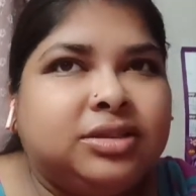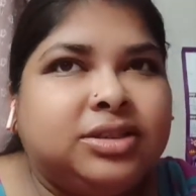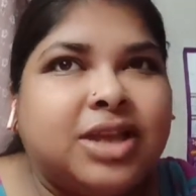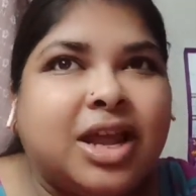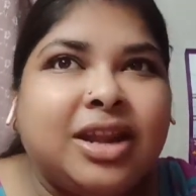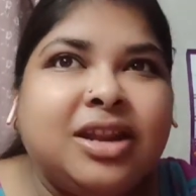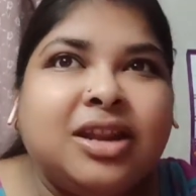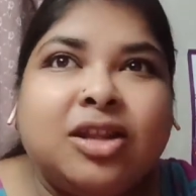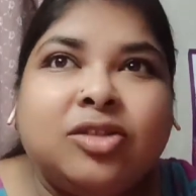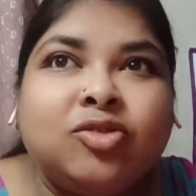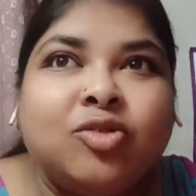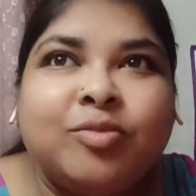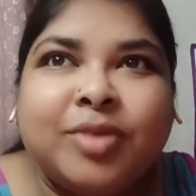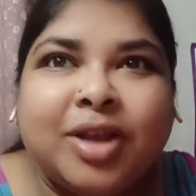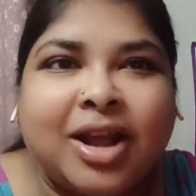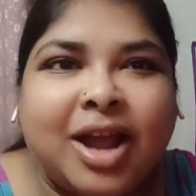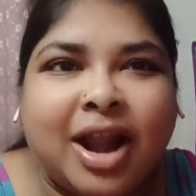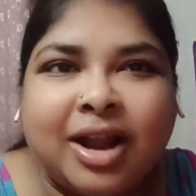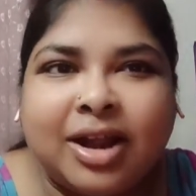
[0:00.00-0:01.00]
জানি না
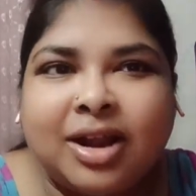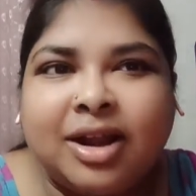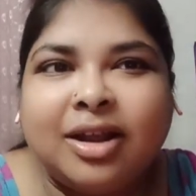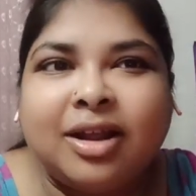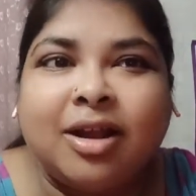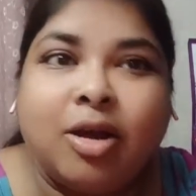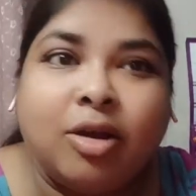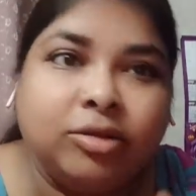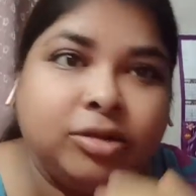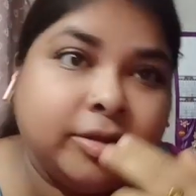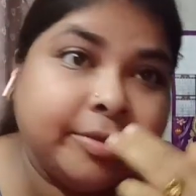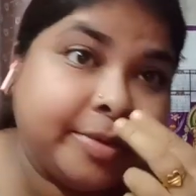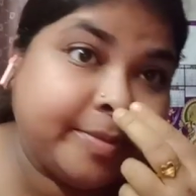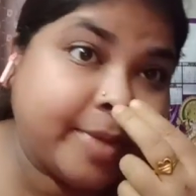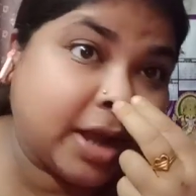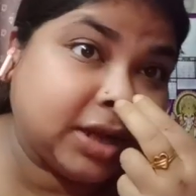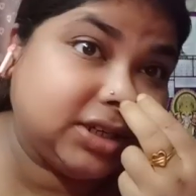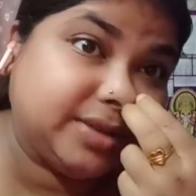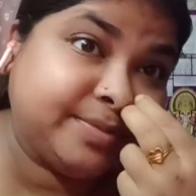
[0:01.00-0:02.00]
তোমরা কারা কারা খাও তবে
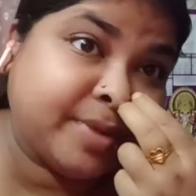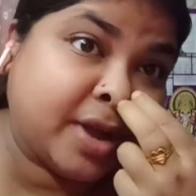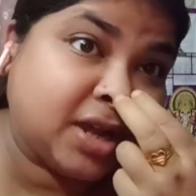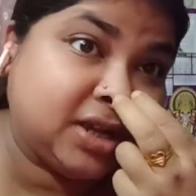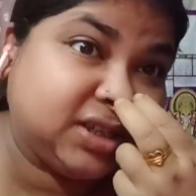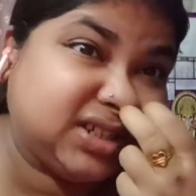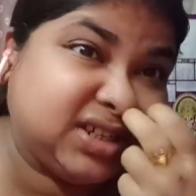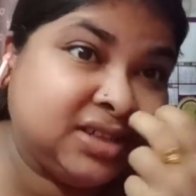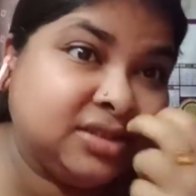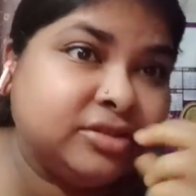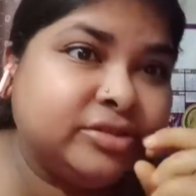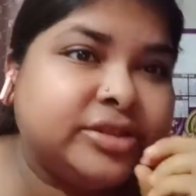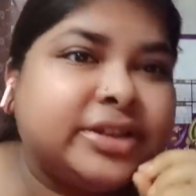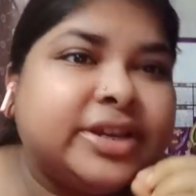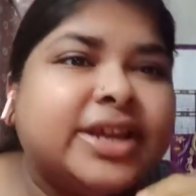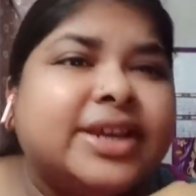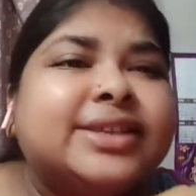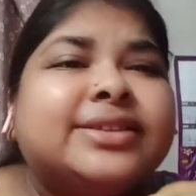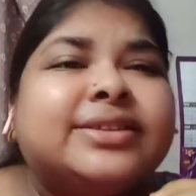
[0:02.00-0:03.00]
বাসি পায়েস কিন্তু
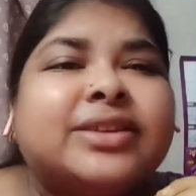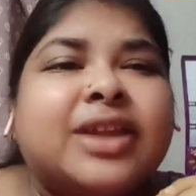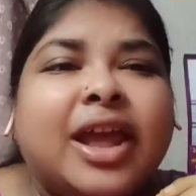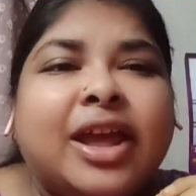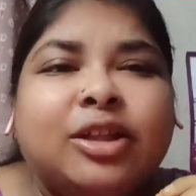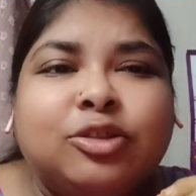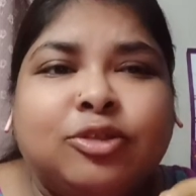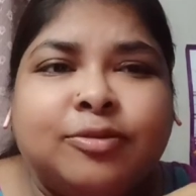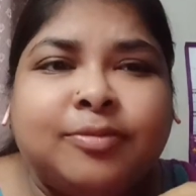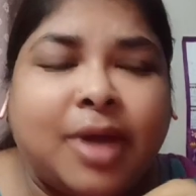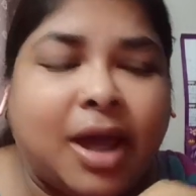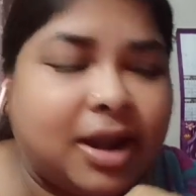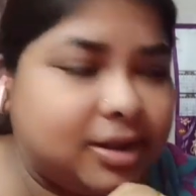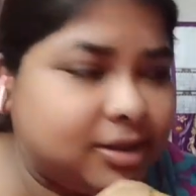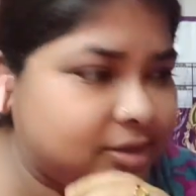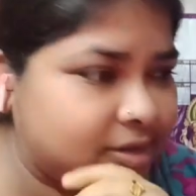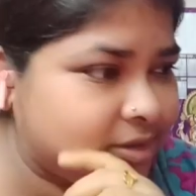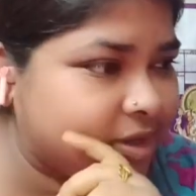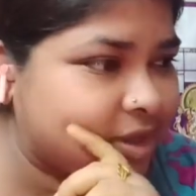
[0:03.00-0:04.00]
টেস্ট একদম
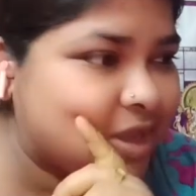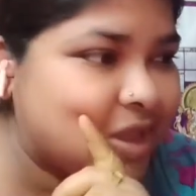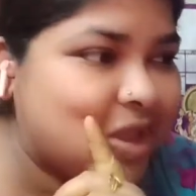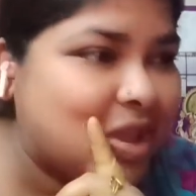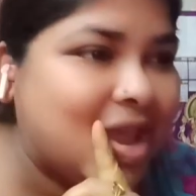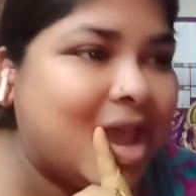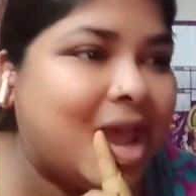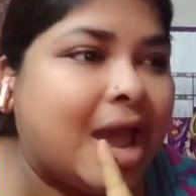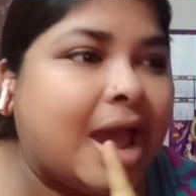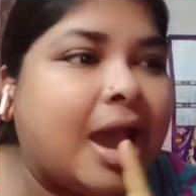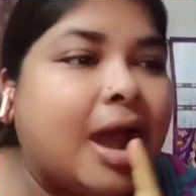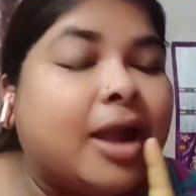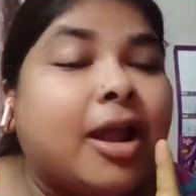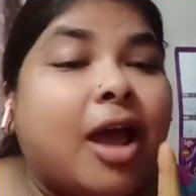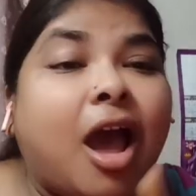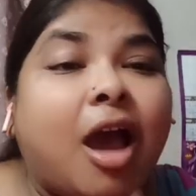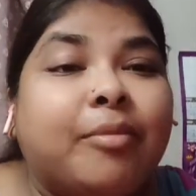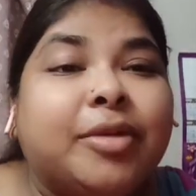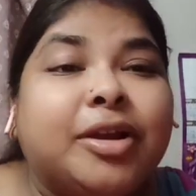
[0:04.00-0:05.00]
আলাদা থাকে আর
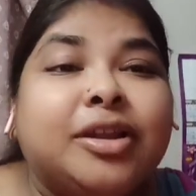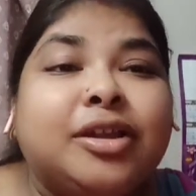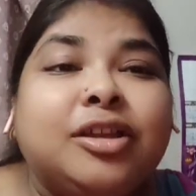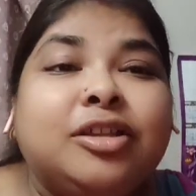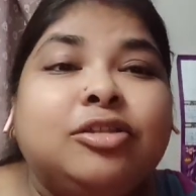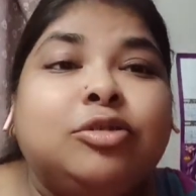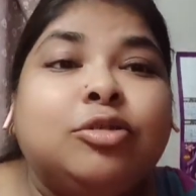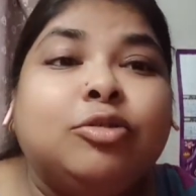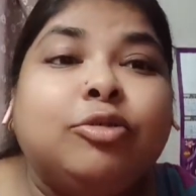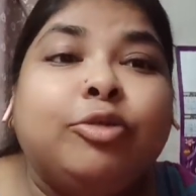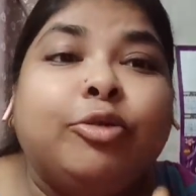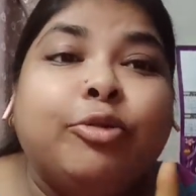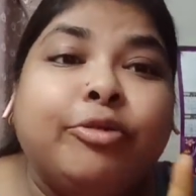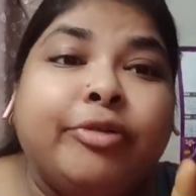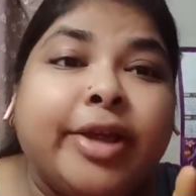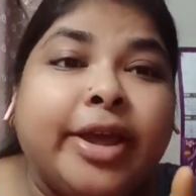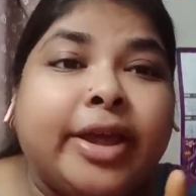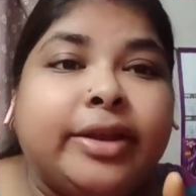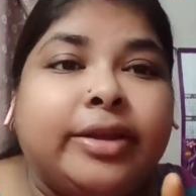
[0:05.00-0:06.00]
আমার কিন্তু
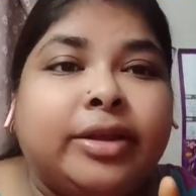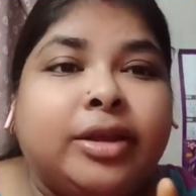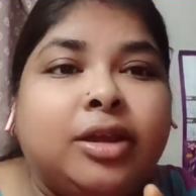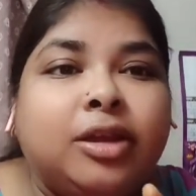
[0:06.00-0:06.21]
গুড়ের